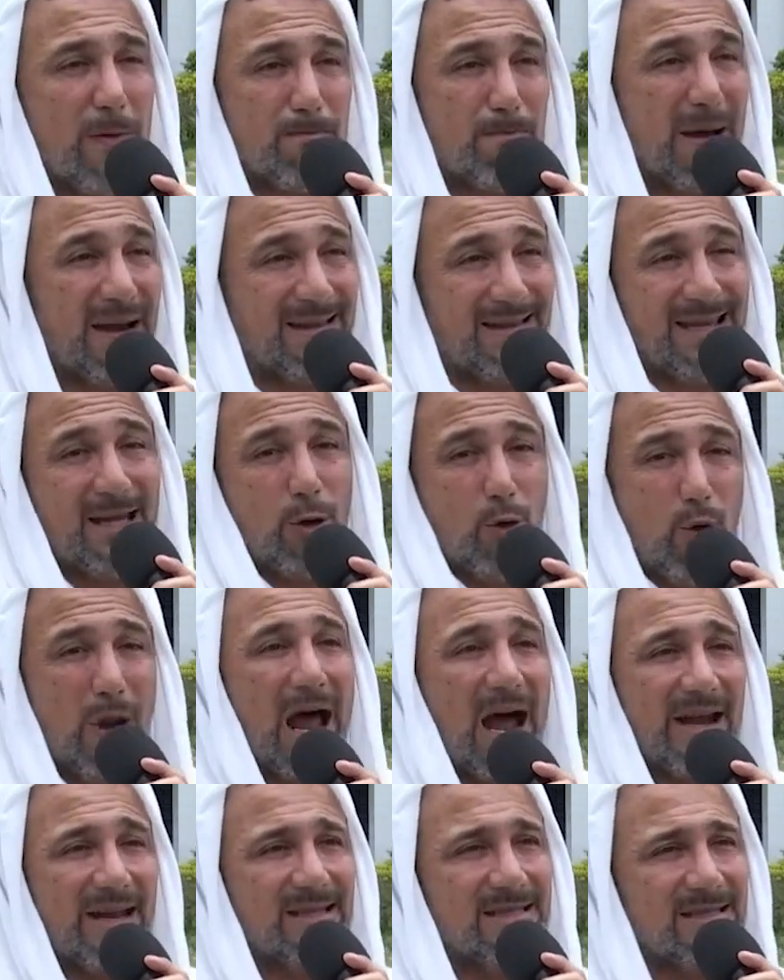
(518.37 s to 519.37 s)

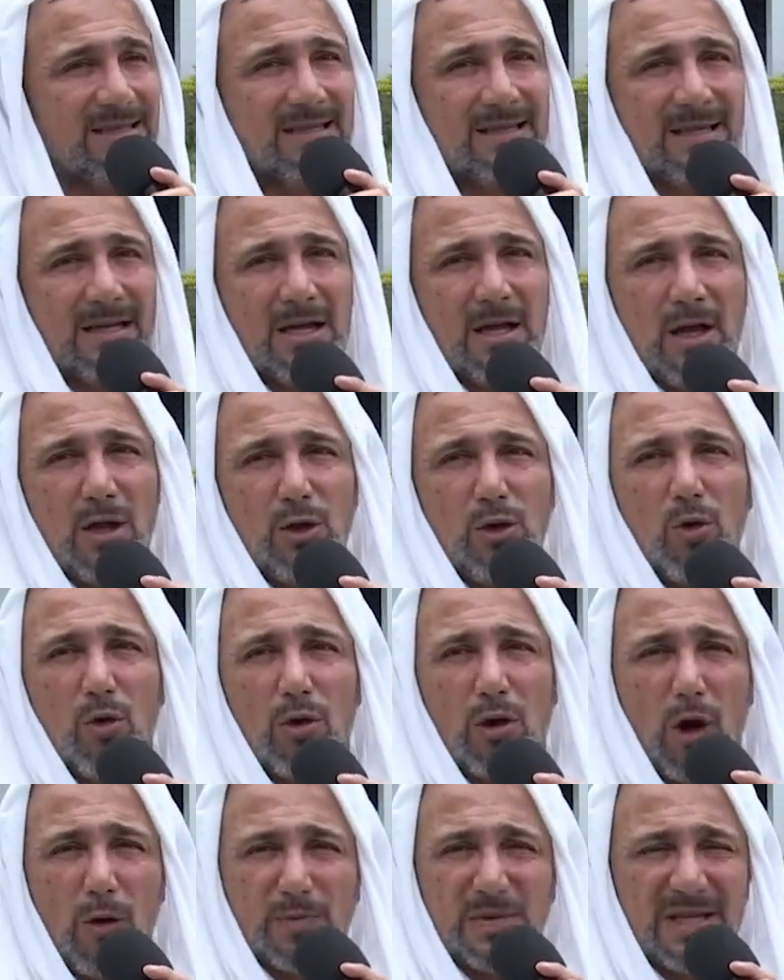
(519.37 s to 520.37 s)
particulares,
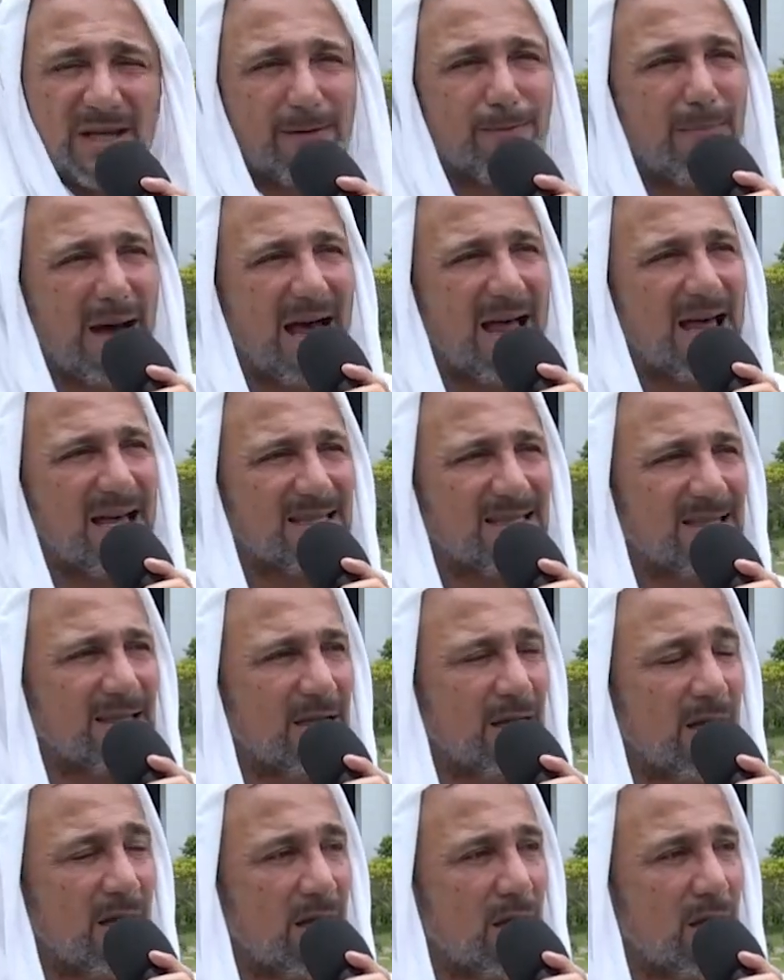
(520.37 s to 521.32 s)
nunca observadas,